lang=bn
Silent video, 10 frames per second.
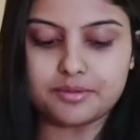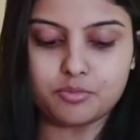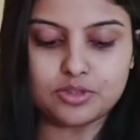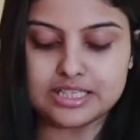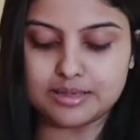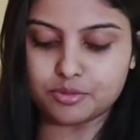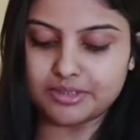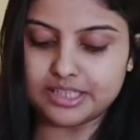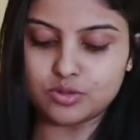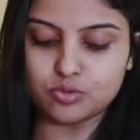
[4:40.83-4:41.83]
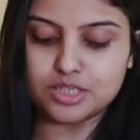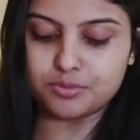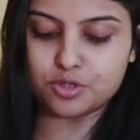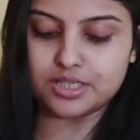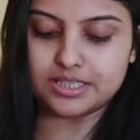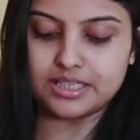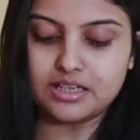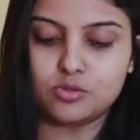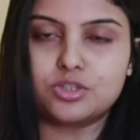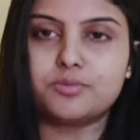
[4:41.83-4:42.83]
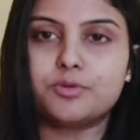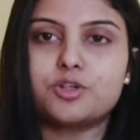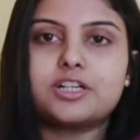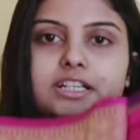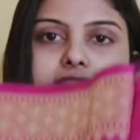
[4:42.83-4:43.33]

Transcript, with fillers: আমি বলছিলাম তোমাদের কুচি পোর্শনটা কুচি পোর্শনটা